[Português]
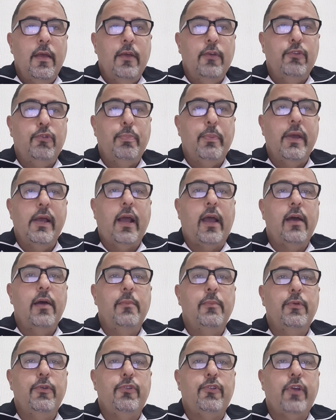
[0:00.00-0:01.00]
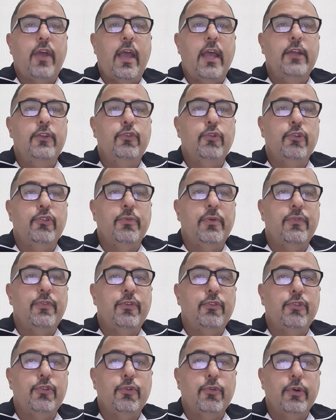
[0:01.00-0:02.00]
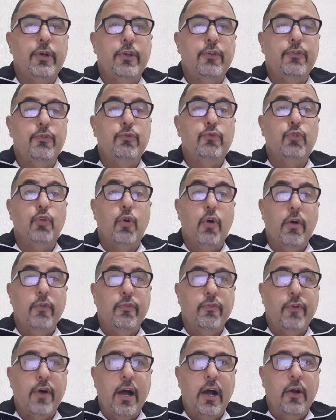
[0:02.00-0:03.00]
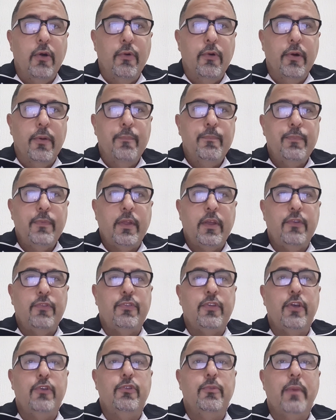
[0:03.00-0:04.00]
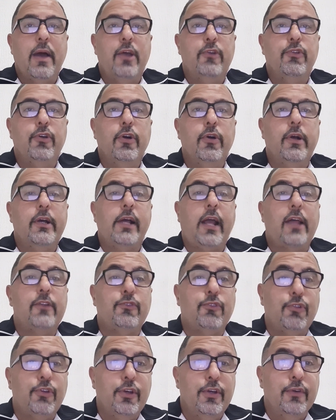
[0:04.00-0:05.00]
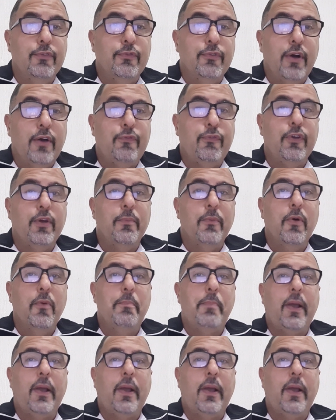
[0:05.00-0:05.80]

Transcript: Esperamos em 2022 um novo valor que seja mais lucrativo, afirmou o